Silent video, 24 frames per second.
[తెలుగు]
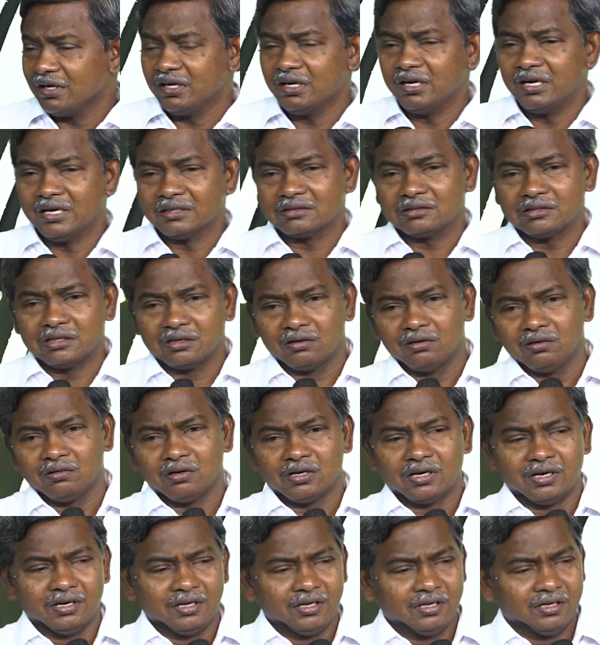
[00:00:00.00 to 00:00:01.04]
ఆ అత్తర్లు
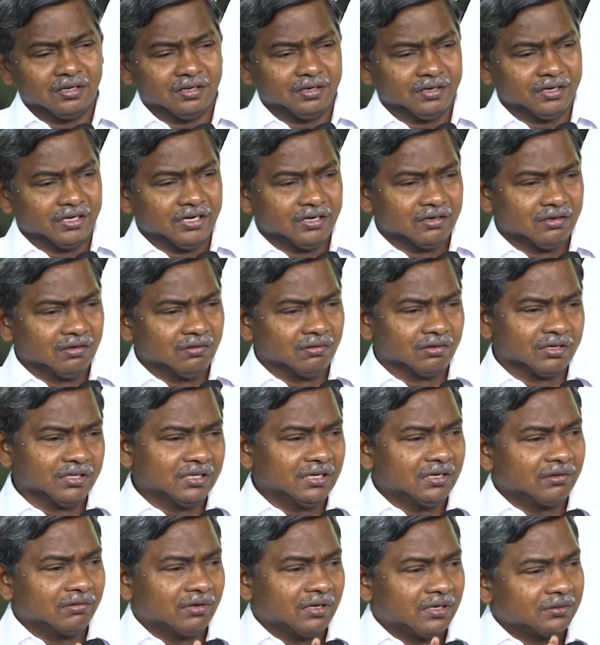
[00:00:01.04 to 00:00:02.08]
కూడా రేట్లు
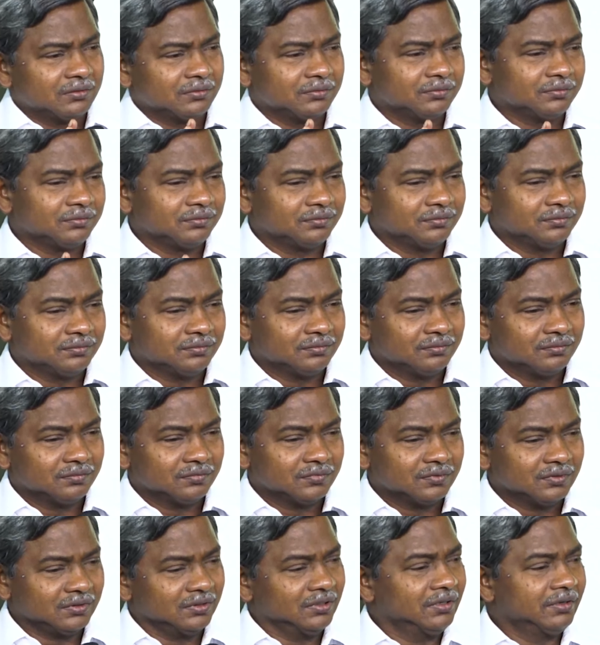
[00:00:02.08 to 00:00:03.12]
ఉన్నాయలేవా
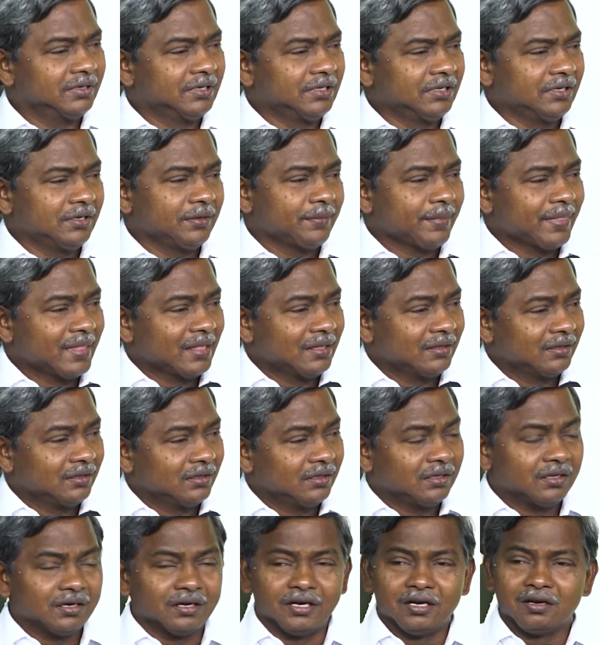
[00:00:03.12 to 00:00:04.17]
ఏమండి
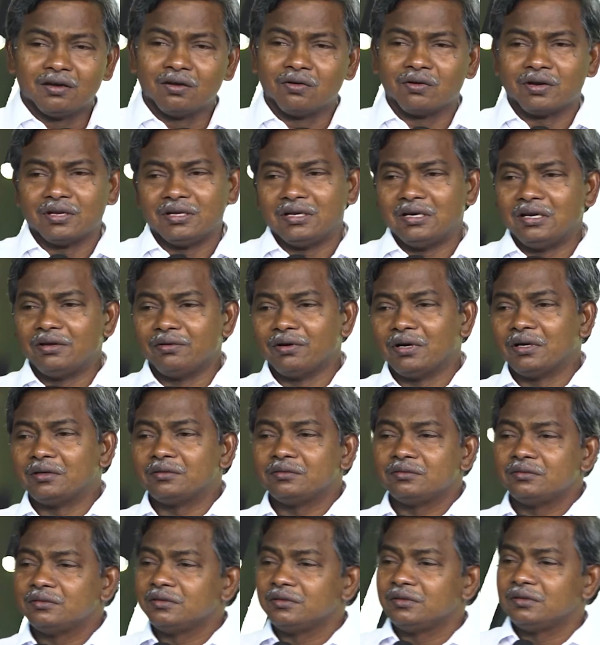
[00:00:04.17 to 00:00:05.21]
రేట్లు ఉన్నాయలేవా
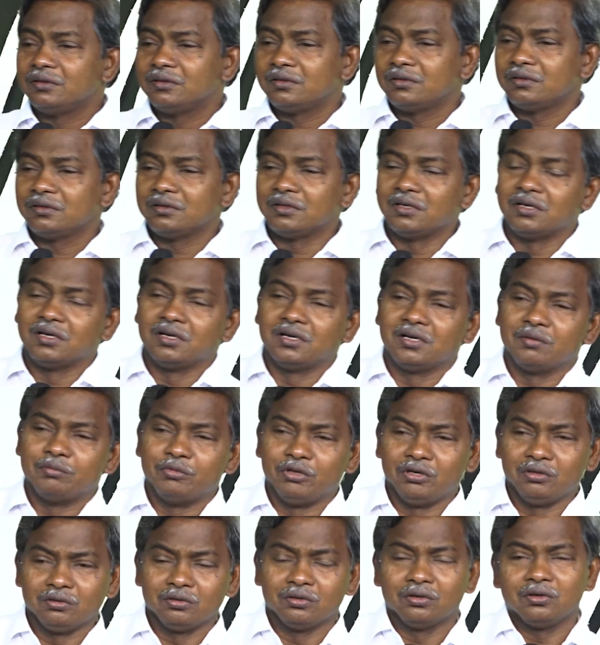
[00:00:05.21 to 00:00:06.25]

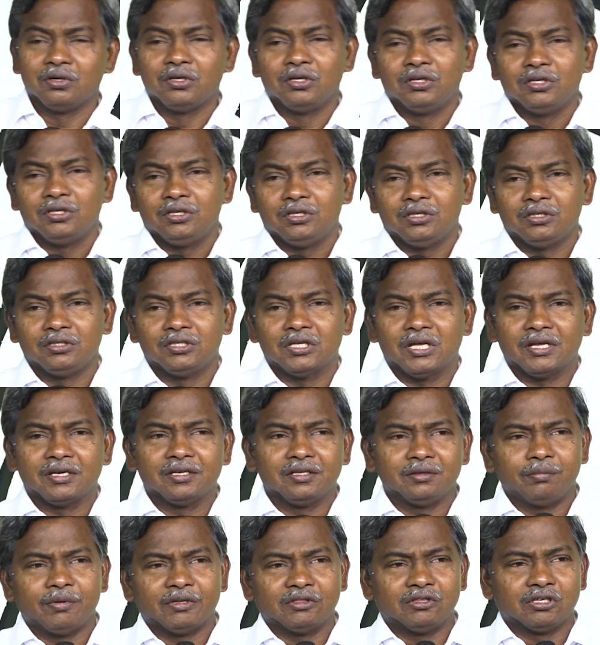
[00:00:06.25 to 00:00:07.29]
మీరు ఈసారి
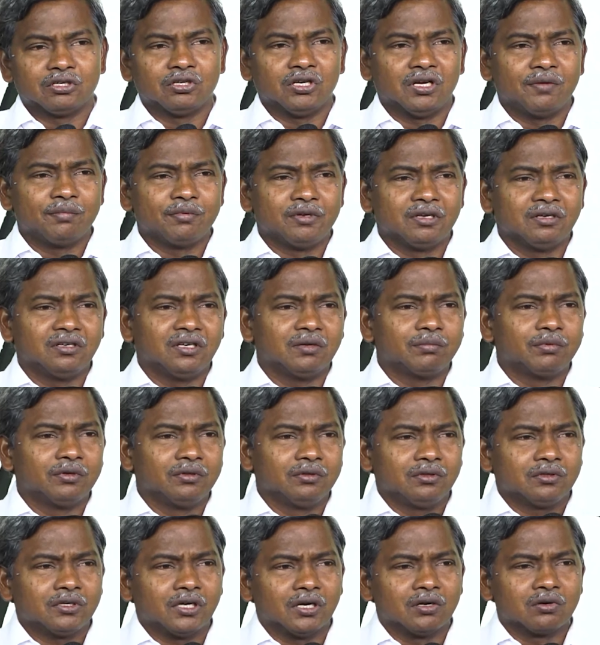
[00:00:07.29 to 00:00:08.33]
పెద్ద షాప్కి వెళ్ళినప్పుడు
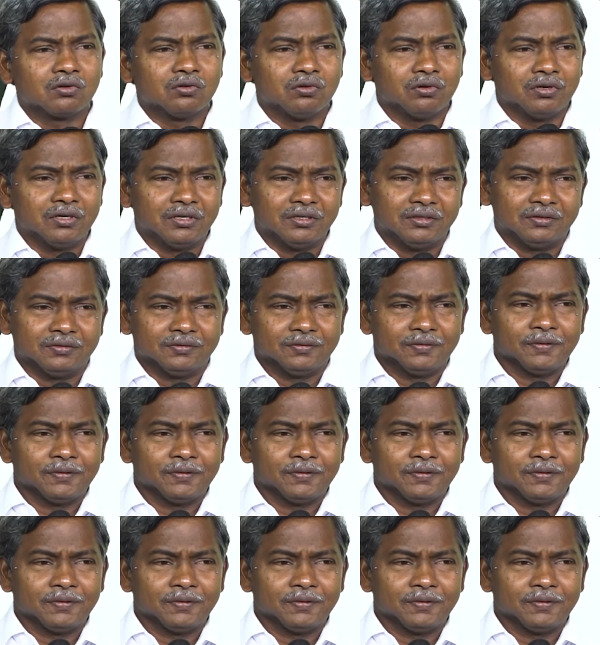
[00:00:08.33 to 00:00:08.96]
కనుక్కోండి